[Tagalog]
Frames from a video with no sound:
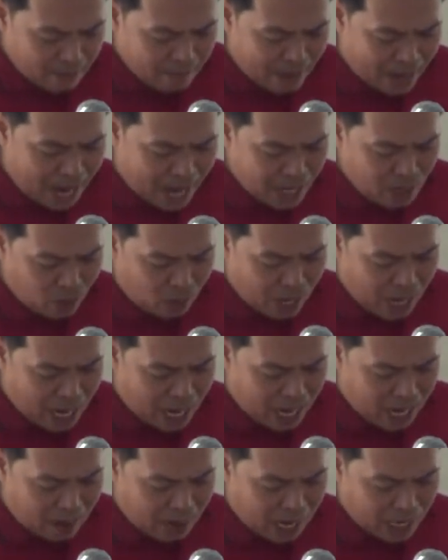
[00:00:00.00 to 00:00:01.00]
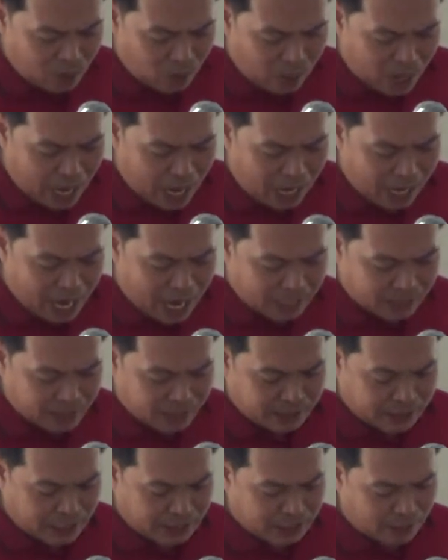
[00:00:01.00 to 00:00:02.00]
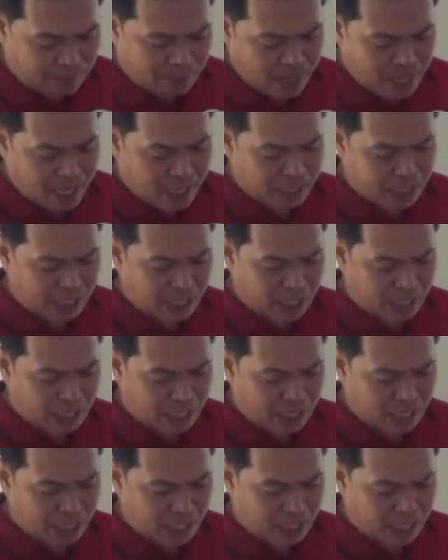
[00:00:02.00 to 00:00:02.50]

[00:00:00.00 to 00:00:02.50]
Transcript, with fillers: Paano nga, ano nga ang ating sasabihin?